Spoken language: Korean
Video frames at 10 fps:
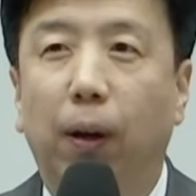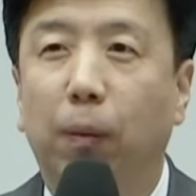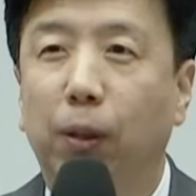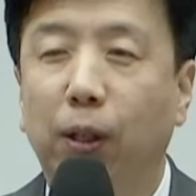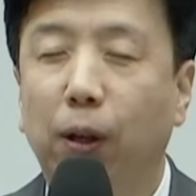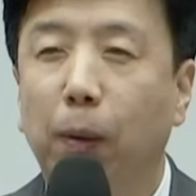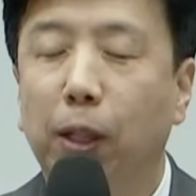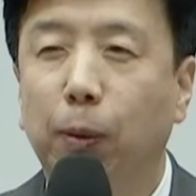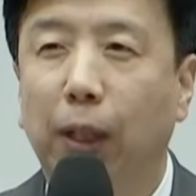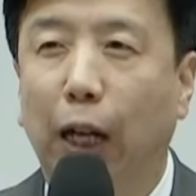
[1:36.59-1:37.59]
뭐 성경
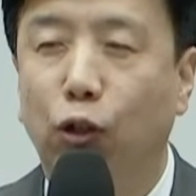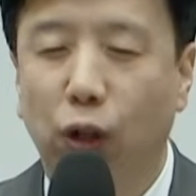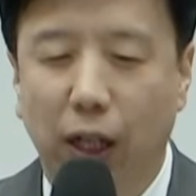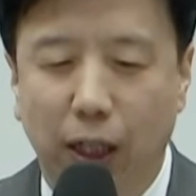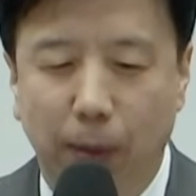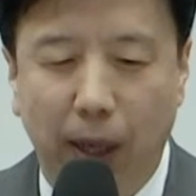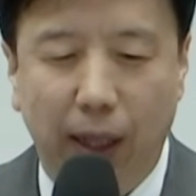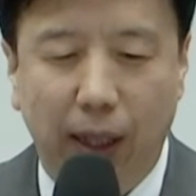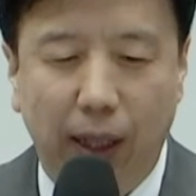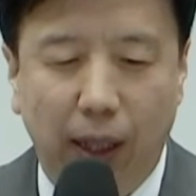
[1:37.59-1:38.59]
말씀은 다 중요하지만